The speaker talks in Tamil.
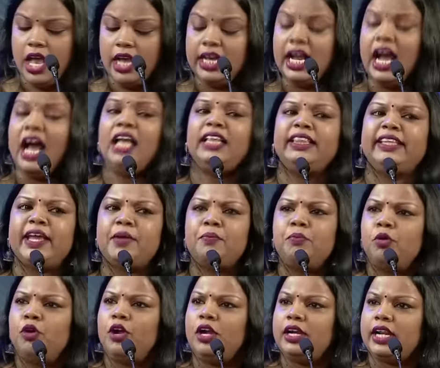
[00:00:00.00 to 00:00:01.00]
காந்தியை
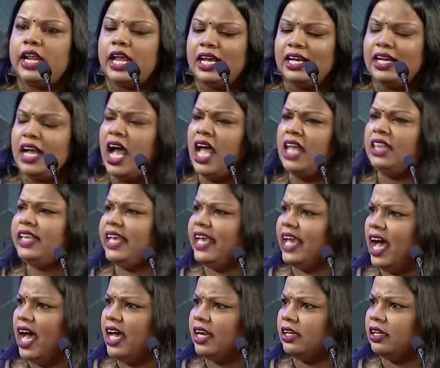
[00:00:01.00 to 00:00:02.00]
புகழ்ற காந்தி
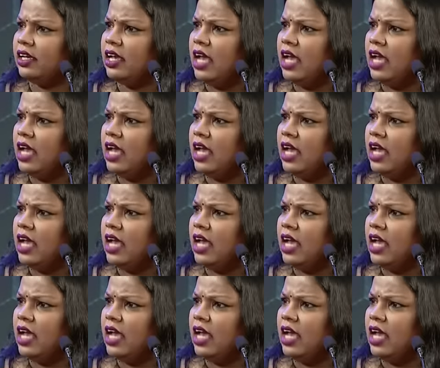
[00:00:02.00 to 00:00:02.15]
யாரு